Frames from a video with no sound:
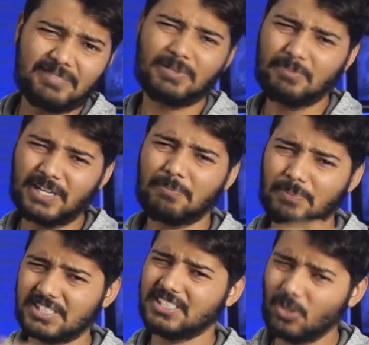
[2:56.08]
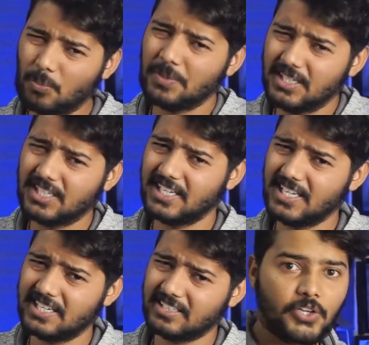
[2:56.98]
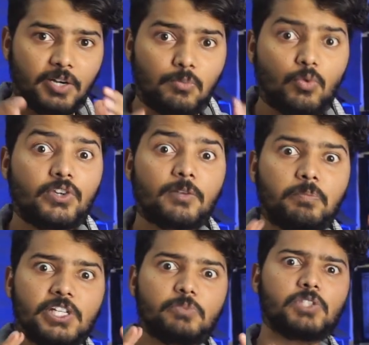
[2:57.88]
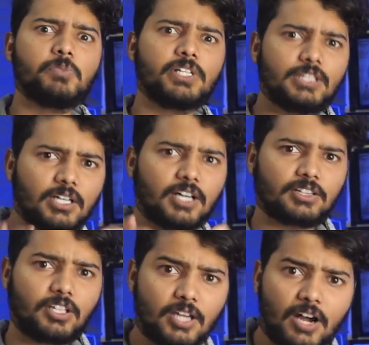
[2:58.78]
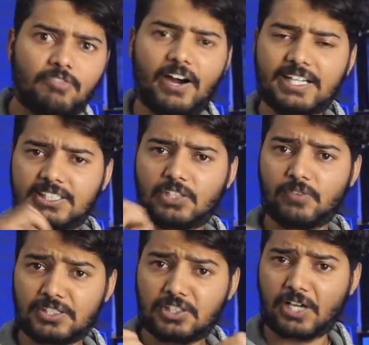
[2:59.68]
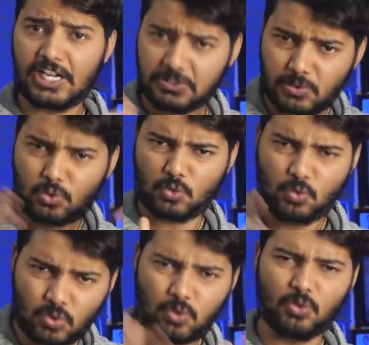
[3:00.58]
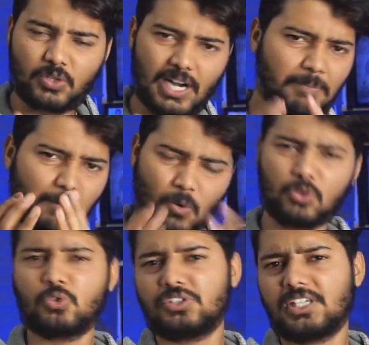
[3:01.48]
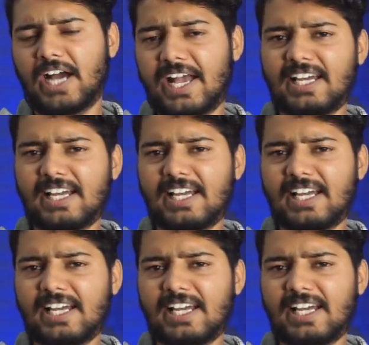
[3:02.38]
है पर मेरा पर्सनल ओपिनियन है ये यार मूवी के बीच बीच में इतने खतरनाक फाइट सिक्वेंस दिखाए जिसमें जुनून खून खराबा बहुत बहुत कुछ दिखाया